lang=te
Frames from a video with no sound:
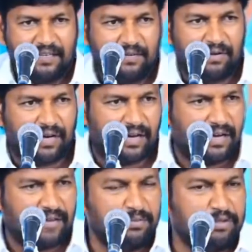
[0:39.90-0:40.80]
ఒక
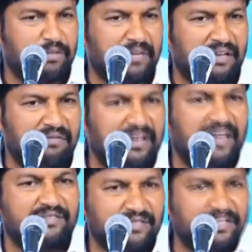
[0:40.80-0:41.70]
అద్భుతమైన
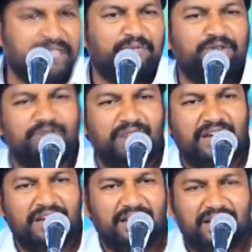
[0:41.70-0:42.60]
విన్యాసం చేయబోతున్నా
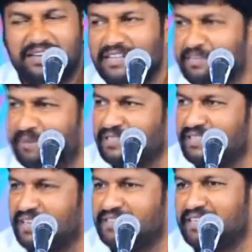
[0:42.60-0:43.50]
అనేది
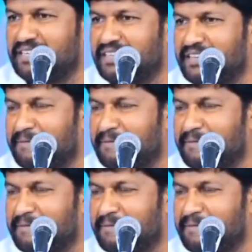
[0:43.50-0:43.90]
ప్రచారం జరిగింది